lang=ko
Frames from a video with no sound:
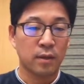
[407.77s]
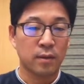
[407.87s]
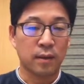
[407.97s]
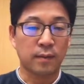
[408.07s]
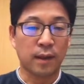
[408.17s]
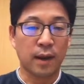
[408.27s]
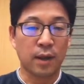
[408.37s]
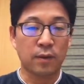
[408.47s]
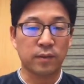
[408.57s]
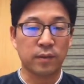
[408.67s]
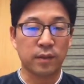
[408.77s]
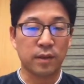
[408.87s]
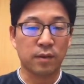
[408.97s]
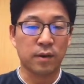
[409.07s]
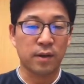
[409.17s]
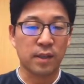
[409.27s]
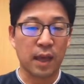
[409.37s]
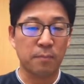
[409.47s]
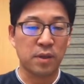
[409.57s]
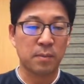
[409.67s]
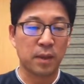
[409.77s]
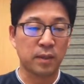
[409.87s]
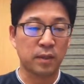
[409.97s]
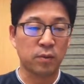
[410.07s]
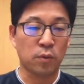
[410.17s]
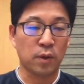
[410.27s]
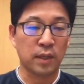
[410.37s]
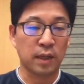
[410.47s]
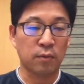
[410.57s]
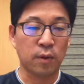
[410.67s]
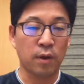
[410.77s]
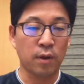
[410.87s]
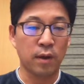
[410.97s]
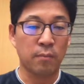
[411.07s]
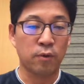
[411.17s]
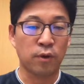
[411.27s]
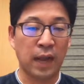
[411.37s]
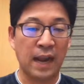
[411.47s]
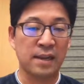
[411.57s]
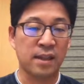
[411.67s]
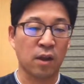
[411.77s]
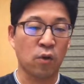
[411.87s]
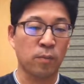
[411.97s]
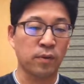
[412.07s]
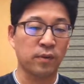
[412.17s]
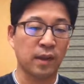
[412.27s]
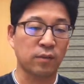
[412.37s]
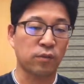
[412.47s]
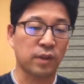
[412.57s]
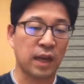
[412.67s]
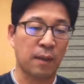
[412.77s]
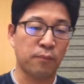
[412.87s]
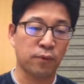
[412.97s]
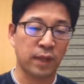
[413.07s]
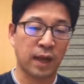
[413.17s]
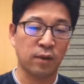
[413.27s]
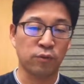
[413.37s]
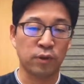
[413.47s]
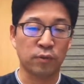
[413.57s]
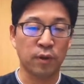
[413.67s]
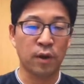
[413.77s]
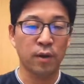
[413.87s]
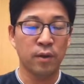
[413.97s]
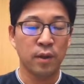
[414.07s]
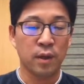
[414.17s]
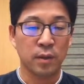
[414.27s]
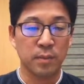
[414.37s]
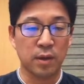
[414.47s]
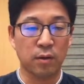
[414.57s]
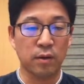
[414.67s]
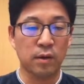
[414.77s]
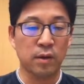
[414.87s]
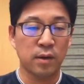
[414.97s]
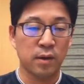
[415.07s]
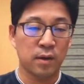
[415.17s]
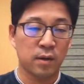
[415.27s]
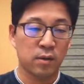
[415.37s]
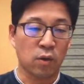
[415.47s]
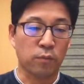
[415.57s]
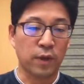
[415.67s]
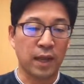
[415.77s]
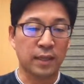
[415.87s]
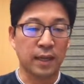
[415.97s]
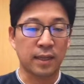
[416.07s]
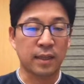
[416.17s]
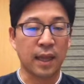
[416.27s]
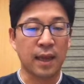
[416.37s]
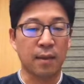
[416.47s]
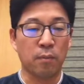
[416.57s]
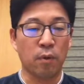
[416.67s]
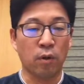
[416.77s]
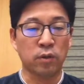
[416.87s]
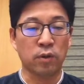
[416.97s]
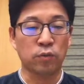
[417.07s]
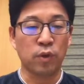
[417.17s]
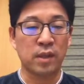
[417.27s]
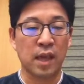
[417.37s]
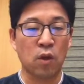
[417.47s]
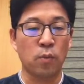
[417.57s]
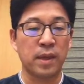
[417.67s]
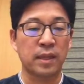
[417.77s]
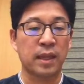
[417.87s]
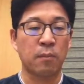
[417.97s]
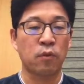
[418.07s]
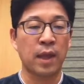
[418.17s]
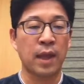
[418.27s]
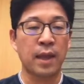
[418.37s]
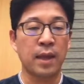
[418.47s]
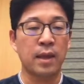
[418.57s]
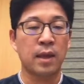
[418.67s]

계산하기 위해서는 이거를 이제 합치면은 이렇게 되고요. 물론 나의 제곱은 상수니까 앞으로 나갈 수 있고요. 이거를 적분해야 되는데 어떤 수의 제곱이기 때문에